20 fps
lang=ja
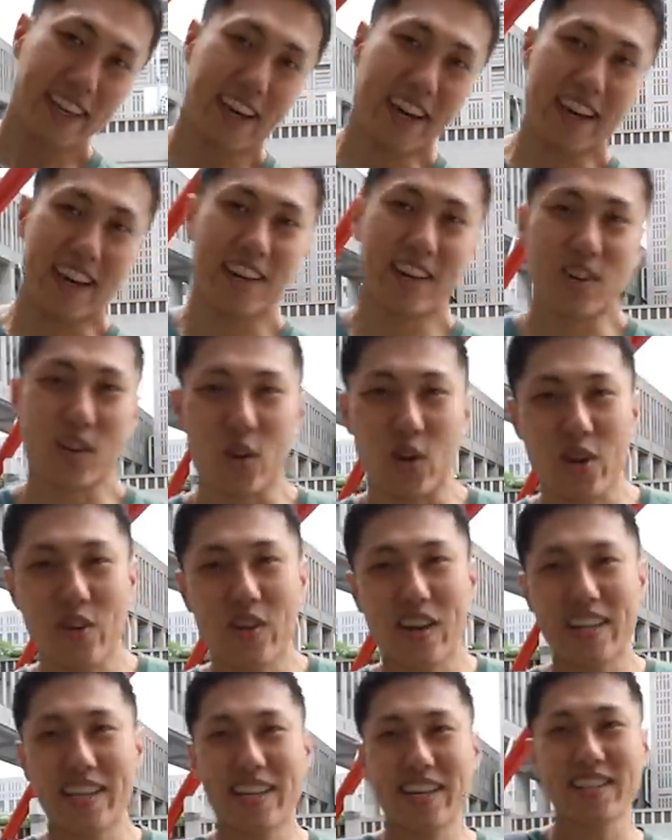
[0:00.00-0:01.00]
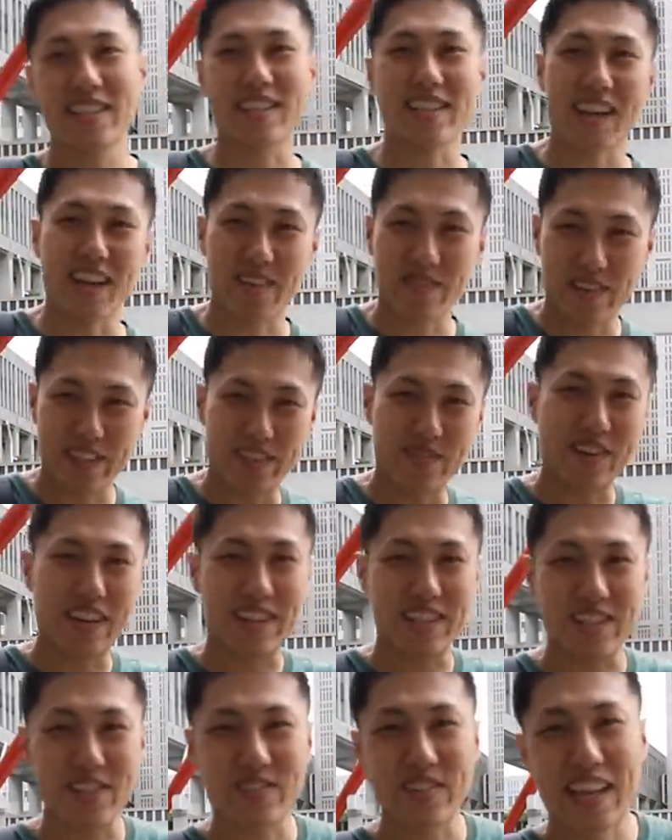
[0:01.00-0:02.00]
あこれはナイスな
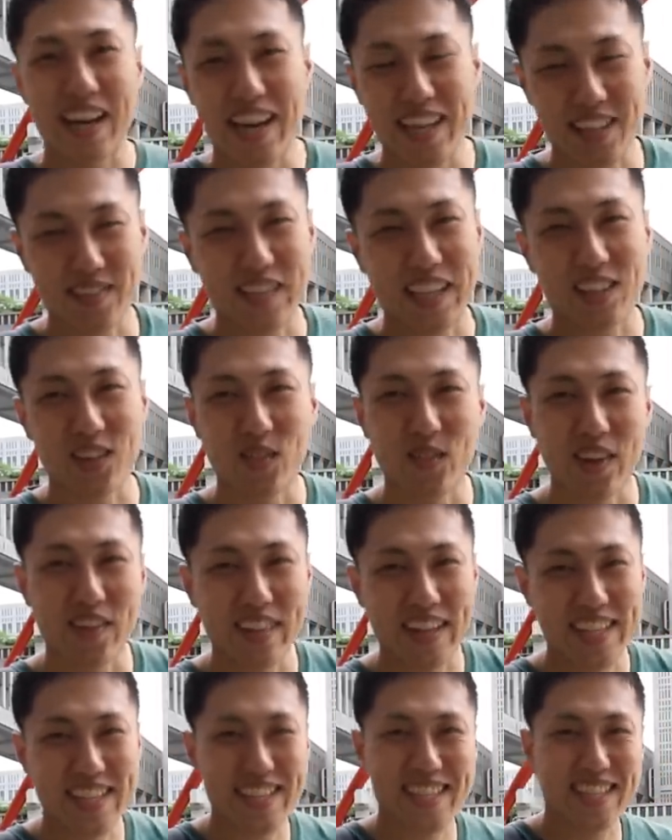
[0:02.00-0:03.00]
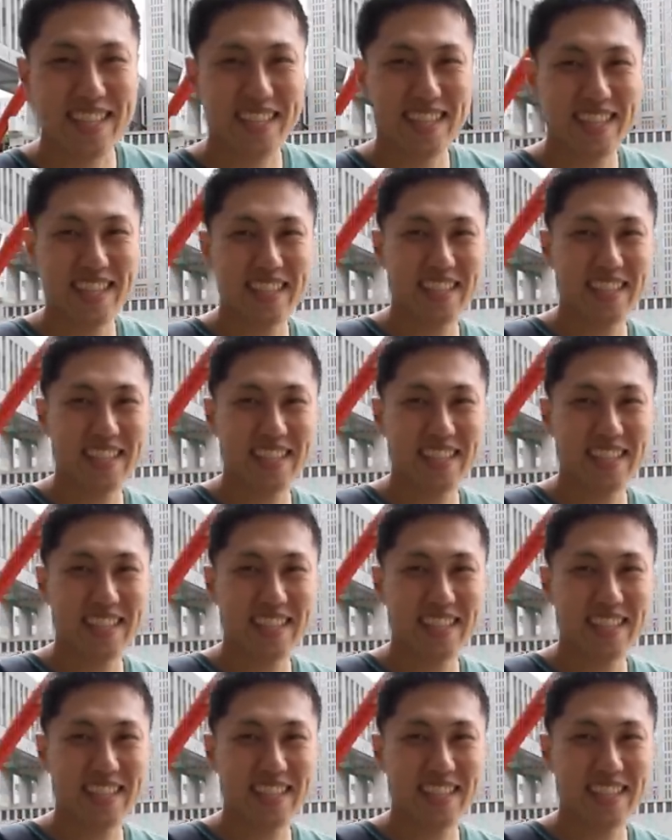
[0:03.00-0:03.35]
ミニマリズムなアイテムだと思います